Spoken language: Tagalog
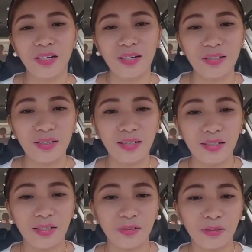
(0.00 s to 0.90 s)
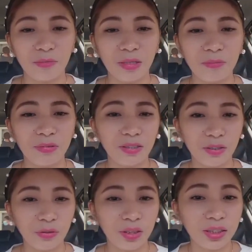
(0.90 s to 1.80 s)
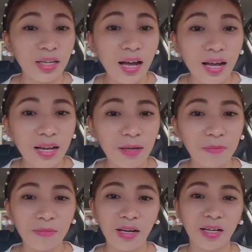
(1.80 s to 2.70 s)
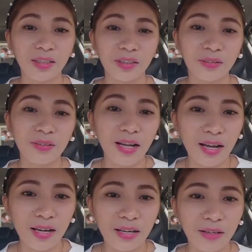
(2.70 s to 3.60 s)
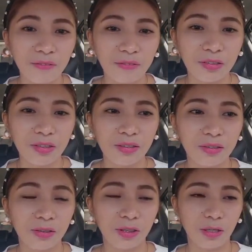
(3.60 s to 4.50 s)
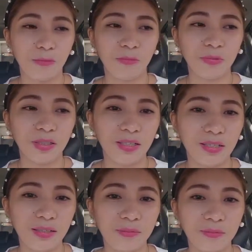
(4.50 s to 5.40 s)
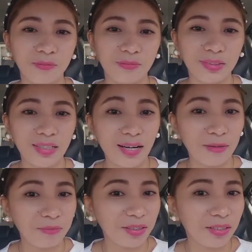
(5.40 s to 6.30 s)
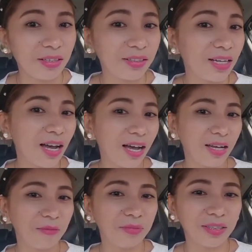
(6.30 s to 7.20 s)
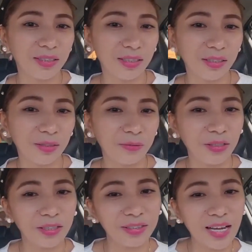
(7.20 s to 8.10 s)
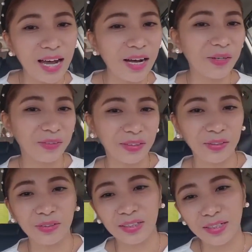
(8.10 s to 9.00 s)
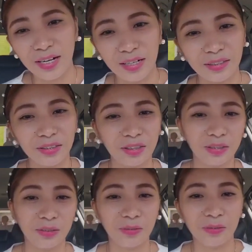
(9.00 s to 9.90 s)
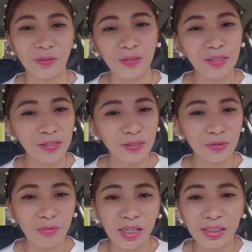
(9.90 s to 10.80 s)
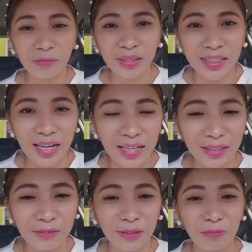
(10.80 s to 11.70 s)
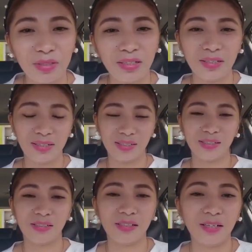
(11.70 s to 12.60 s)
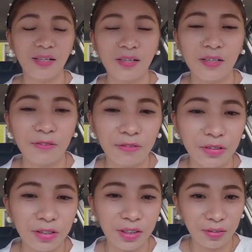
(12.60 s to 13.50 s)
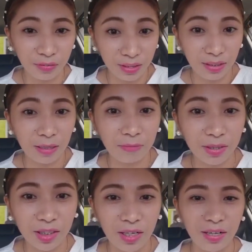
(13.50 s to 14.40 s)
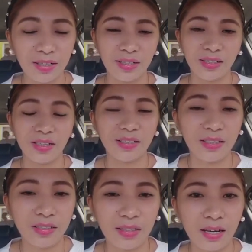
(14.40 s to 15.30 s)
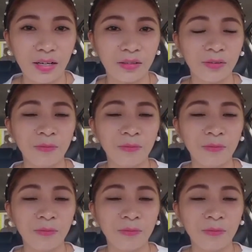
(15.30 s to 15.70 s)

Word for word: and then I remember those time high school life syempre um, there are times na we are down and you are there to you know buy some snacks for me and of course I really appreciate it until now